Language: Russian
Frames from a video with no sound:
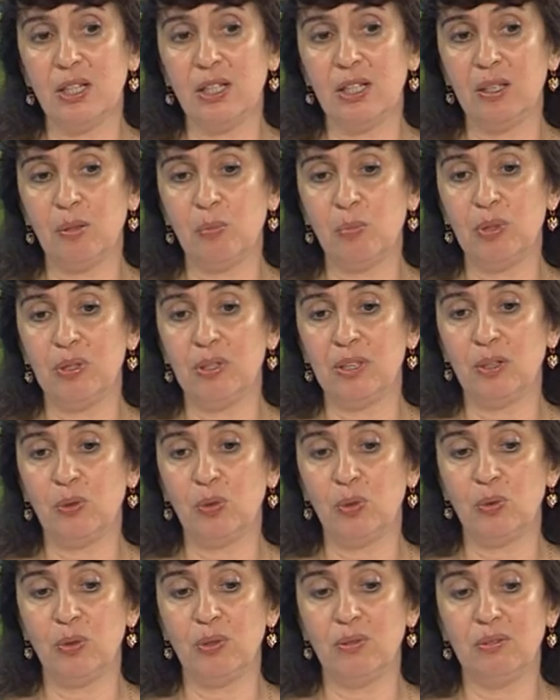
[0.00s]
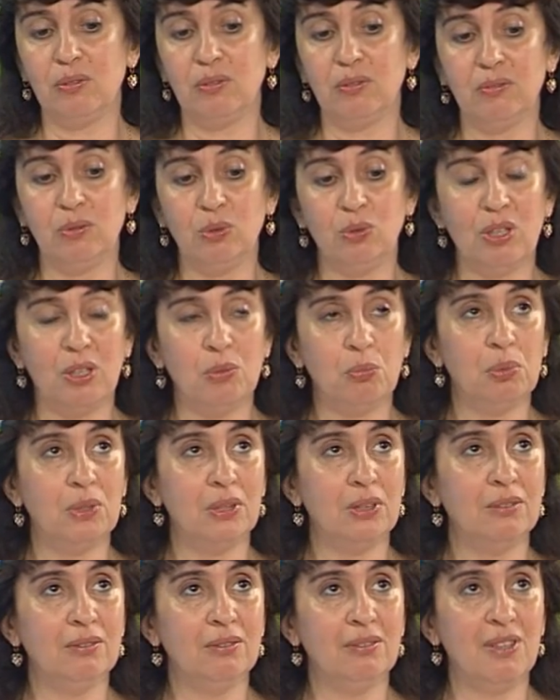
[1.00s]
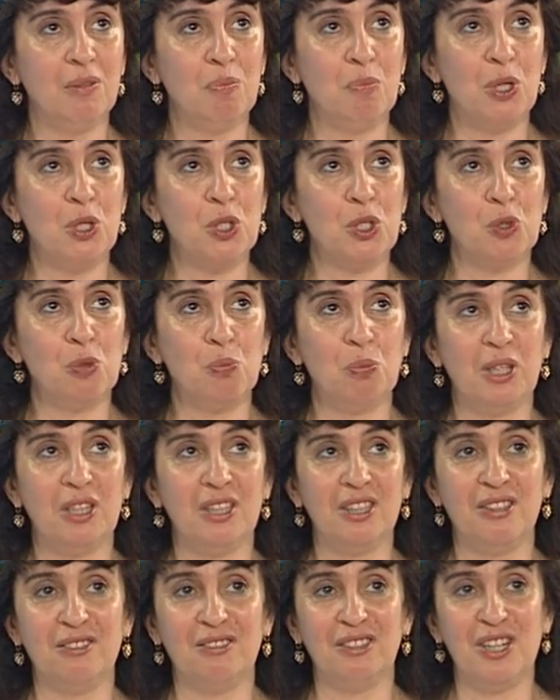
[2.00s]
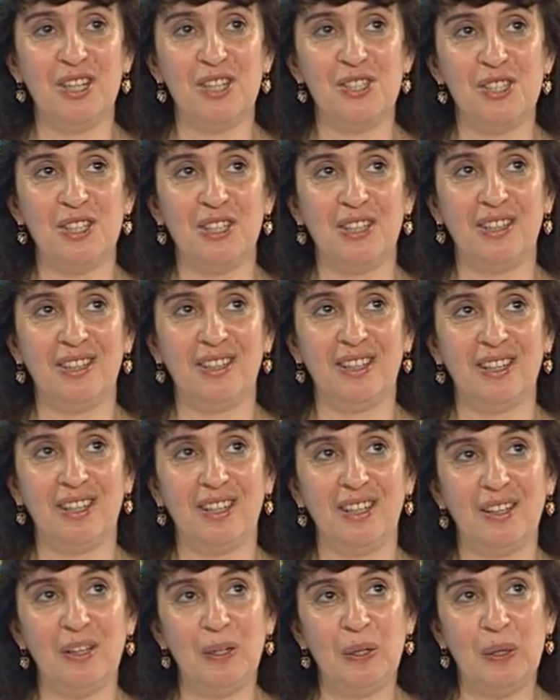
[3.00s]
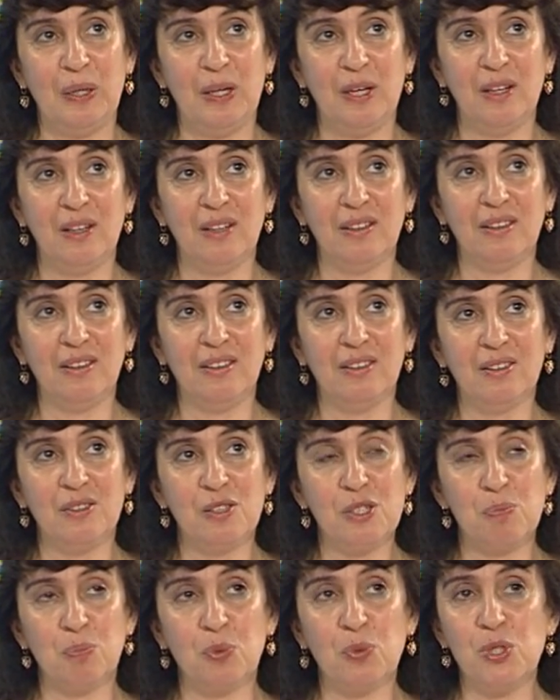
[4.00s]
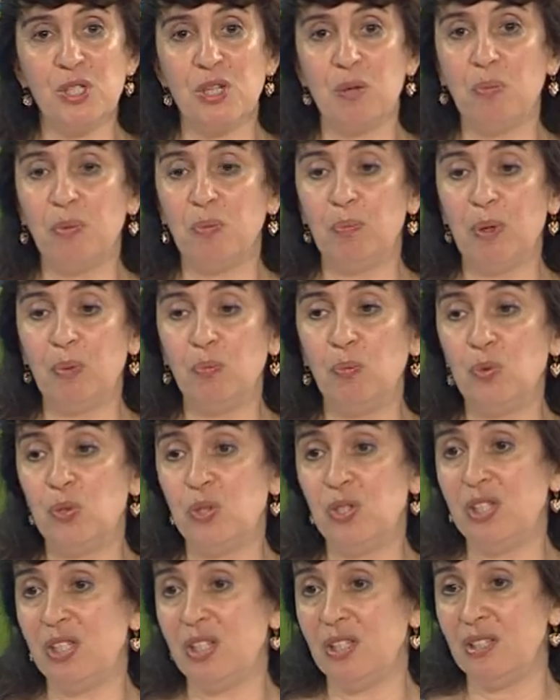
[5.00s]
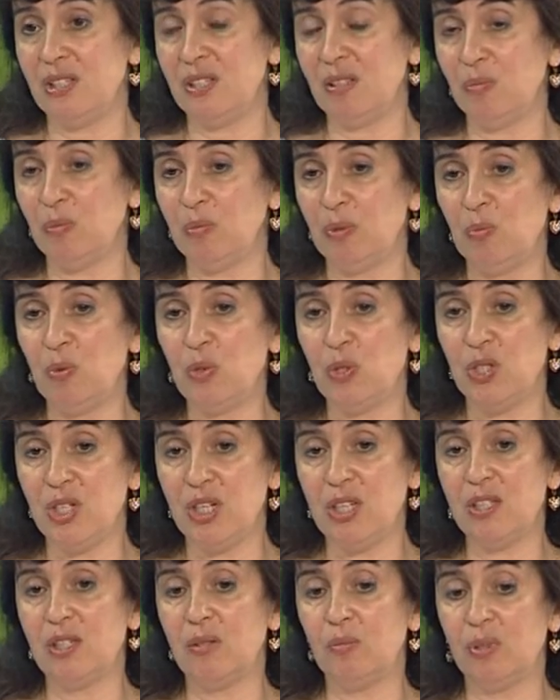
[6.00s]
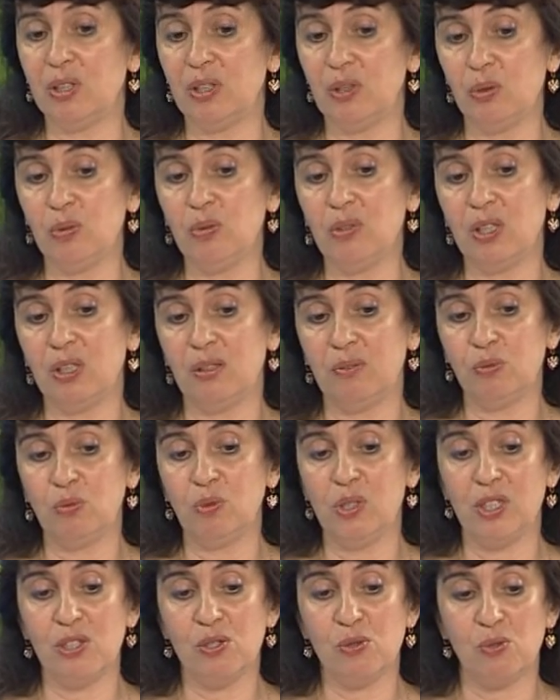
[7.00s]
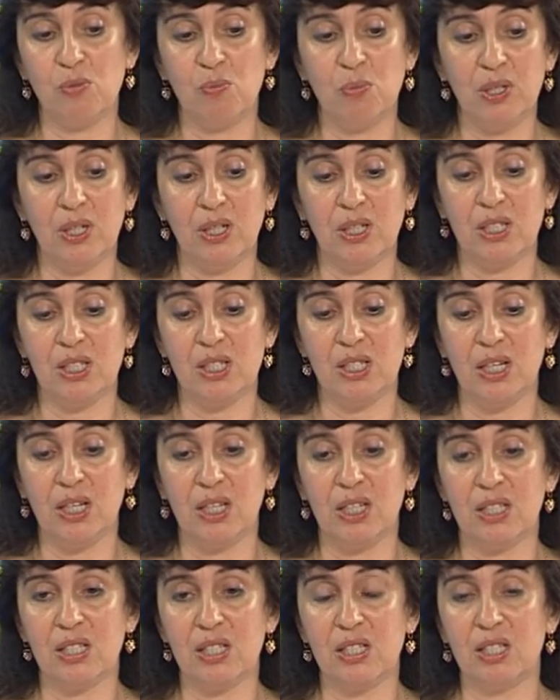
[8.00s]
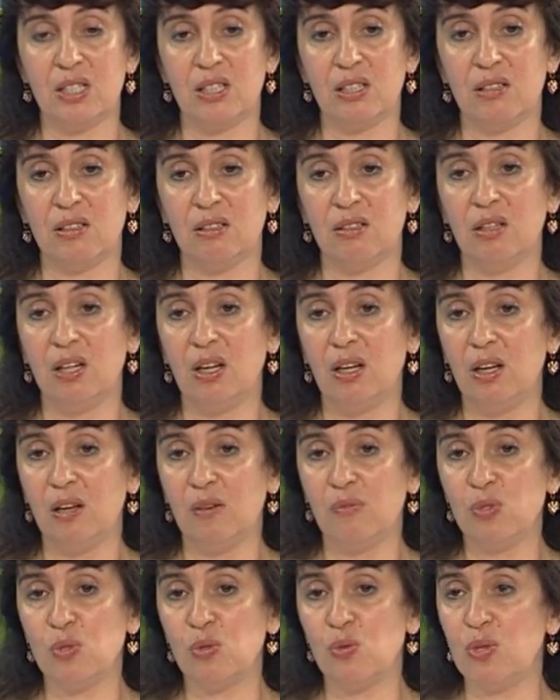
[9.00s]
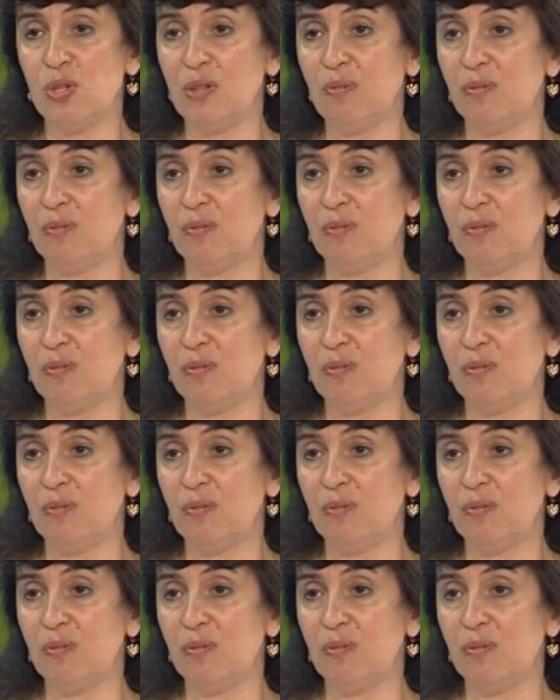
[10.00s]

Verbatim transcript: это был такой, э, ну, как бы небольшой благотворительный э, способ помочь детям. Помочь детям, которые волей судьбы оказались в зоне